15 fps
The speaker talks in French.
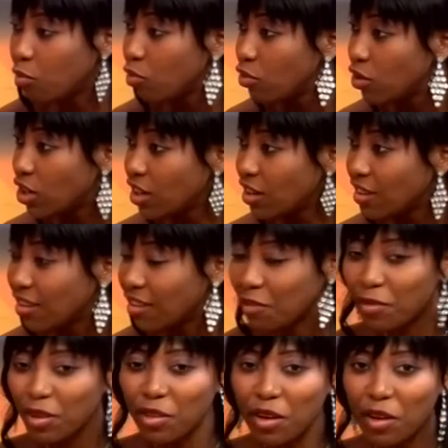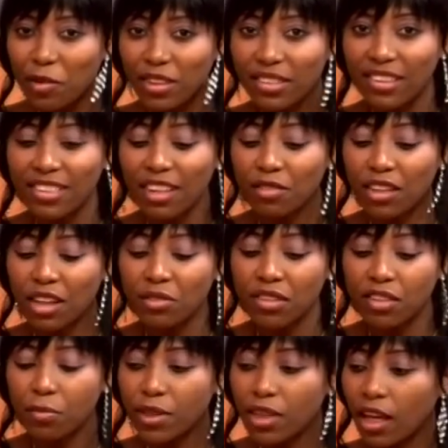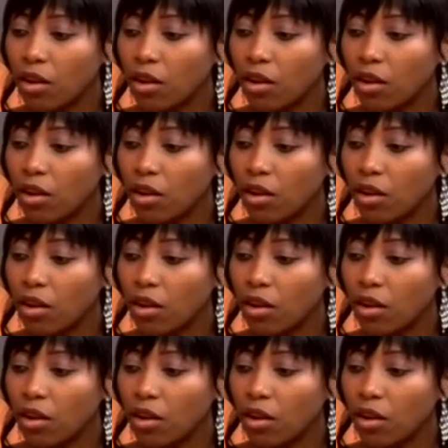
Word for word: bougie. Je ne sais pas trop à quoi ça sert, vous allez nous expliquer.